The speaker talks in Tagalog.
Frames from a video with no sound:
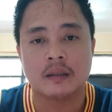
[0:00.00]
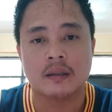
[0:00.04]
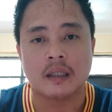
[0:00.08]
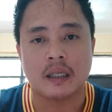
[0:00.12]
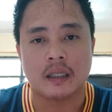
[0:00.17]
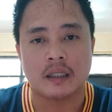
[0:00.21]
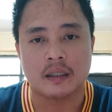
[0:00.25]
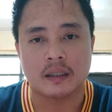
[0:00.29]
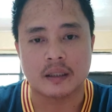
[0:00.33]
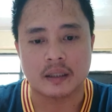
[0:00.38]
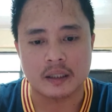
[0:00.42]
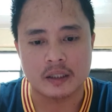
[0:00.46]

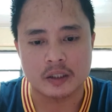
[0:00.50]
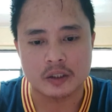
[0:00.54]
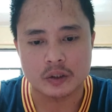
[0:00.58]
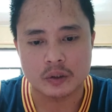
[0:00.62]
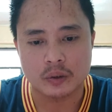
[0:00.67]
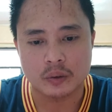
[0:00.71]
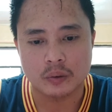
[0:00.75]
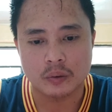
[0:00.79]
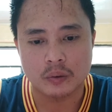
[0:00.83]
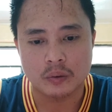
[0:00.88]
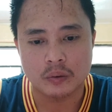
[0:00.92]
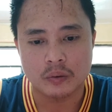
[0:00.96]
kay
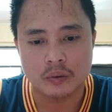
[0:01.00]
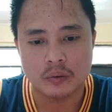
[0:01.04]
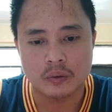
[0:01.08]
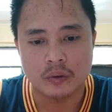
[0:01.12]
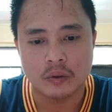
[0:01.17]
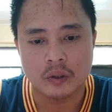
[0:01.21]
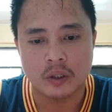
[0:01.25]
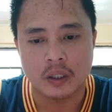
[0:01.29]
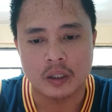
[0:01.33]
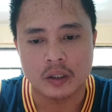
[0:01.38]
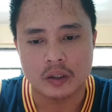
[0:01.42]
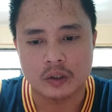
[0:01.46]
Kristo
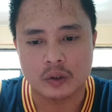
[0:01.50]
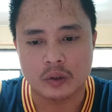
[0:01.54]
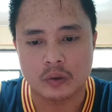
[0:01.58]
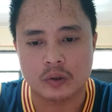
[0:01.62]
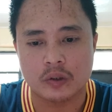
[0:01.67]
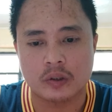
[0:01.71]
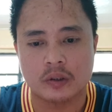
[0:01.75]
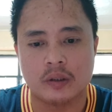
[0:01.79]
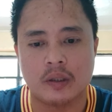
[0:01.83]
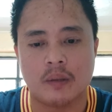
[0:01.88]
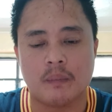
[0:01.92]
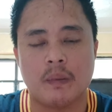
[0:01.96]

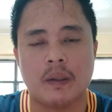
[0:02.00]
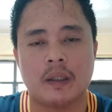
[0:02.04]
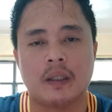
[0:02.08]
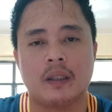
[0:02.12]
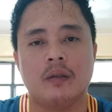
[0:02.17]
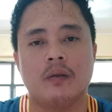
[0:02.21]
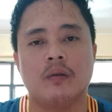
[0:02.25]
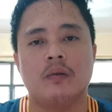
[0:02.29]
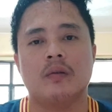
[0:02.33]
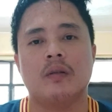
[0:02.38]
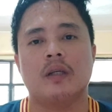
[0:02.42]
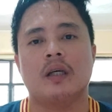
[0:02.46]
Jesus na
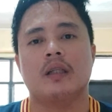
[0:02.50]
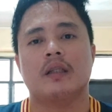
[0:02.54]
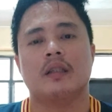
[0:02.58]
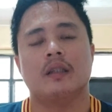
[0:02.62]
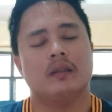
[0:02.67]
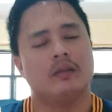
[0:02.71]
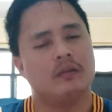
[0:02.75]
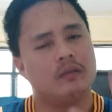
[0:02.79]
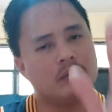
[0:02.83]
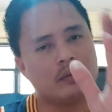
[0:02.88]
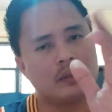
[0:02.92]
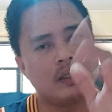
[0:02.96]
Panginoon natin
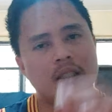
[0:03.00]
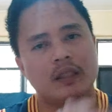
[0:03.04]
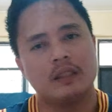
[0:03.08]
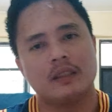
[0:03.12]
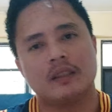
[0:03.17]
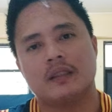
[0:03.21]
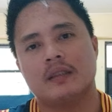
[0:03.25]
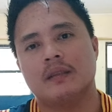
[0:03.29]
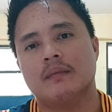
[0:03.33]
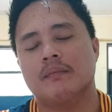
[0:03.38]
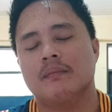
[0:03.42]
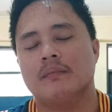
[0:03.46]
so
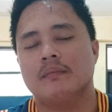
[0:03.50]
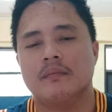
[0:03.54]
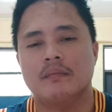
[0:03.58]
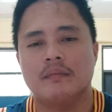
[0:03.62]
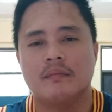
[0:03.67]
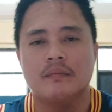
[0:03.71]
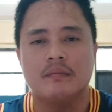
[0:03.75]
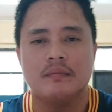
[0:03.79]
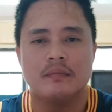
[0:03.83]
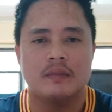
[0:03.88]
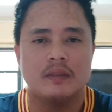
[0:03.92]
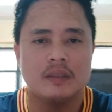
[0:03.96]
guys
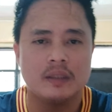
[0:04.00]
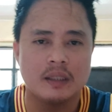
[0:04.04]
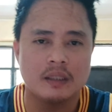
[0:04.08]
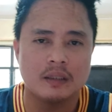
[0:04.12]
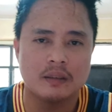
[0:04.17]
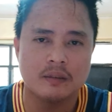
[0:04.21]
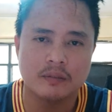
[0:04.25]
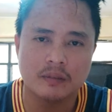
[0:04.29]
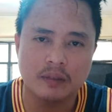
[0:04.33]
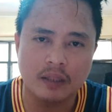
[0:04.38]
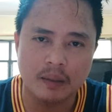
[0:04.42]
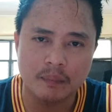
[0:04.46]

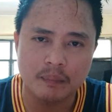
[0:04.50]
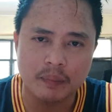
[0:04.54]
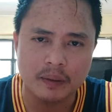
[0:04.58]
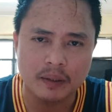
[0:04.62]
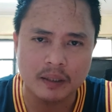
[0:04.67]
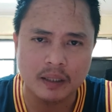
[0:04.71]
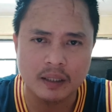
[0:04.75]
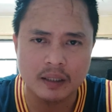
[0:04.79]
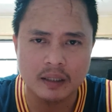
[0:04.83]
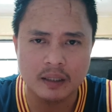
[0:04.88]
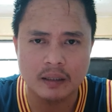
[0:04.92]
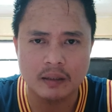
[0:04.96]
yan yung dapat
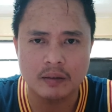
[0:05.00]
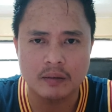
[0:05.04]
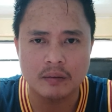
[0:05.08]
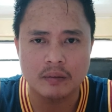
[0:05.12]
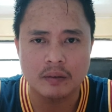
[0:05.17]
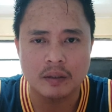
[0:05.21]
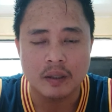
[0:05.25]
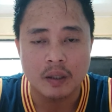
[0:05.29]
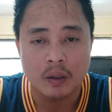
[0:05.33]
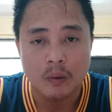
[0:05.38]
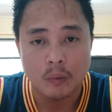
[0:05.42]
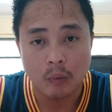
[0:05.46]
natin ano
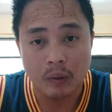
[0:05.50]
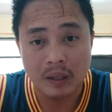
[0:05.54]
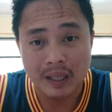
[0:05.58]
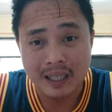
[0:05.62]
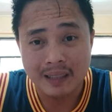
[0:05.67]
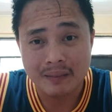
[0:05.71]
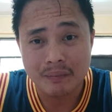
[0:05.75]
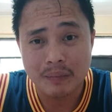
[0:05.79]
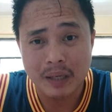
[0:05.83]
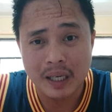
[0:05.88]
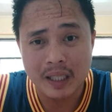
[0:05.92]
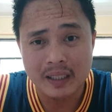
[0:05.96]

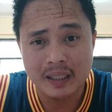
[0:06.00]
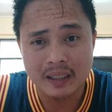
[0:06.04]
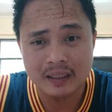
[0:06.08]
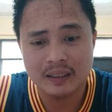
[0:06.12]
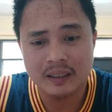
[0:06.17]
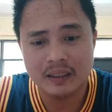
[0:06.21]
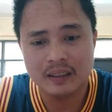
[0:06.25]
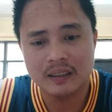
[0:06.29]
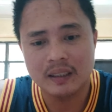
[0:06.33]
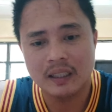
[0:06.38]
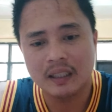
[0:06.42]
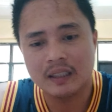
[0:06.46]
walang bayad
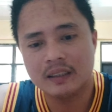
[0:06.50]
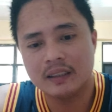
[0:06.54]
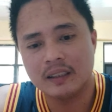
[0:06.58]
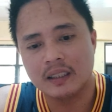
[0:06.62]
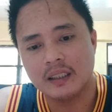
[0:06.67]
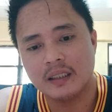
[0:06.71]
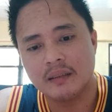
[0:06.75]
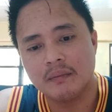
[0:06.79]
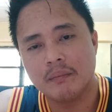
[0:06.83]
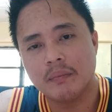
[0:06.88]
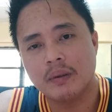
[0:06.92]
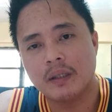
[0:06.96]
yan guys
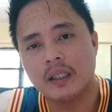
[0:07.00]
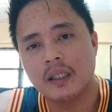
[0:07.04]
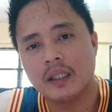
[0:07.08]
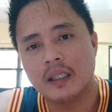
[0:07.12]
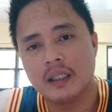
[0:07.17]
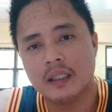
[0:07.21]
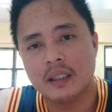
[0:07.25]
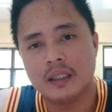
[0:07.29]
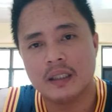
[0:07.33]
libre